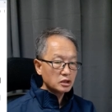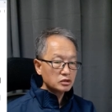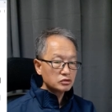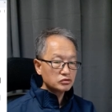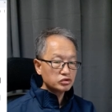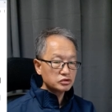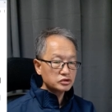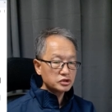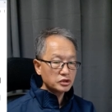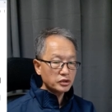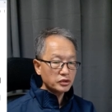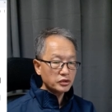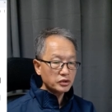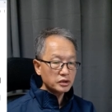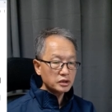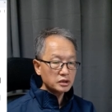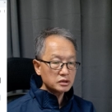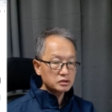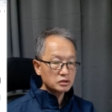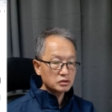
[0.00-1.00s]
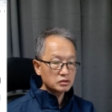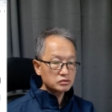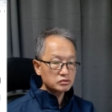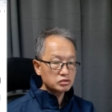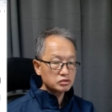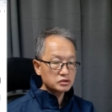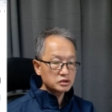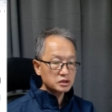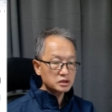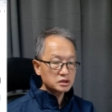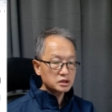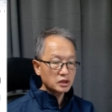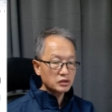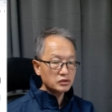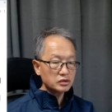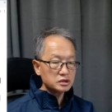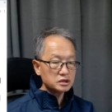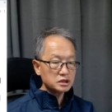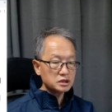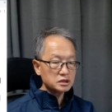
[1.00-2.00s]
국제회의에서
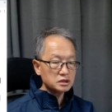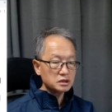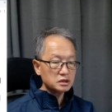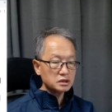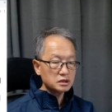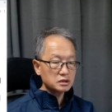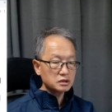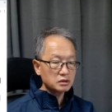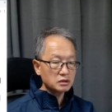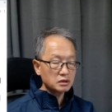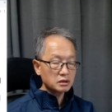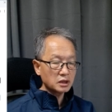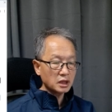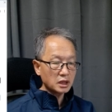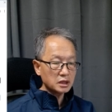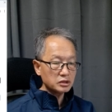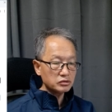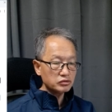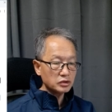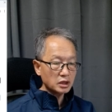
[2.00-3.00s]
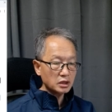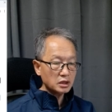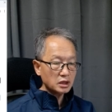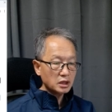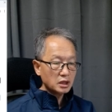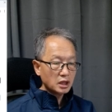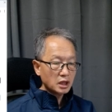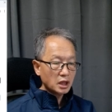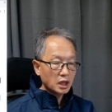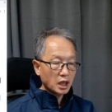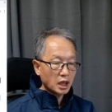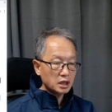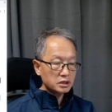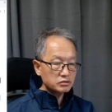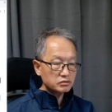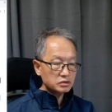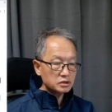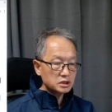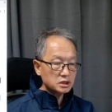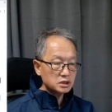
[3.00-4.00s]
국제사회의 지지를 이끌어내기 위해
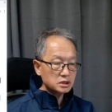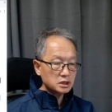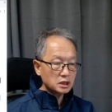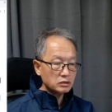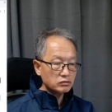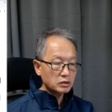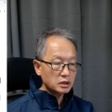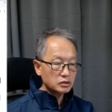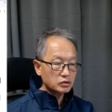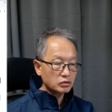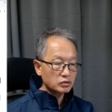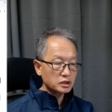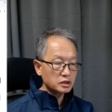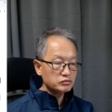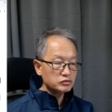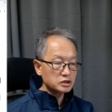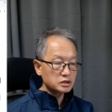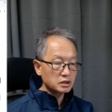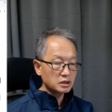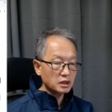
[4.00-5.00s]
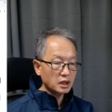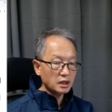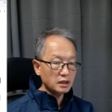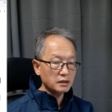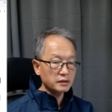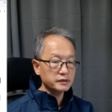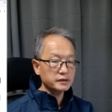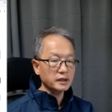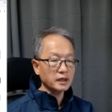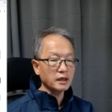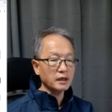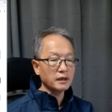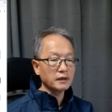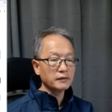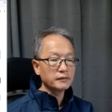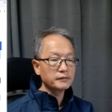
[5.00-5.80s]
한국의 실상과 독립 문제를 알렸다.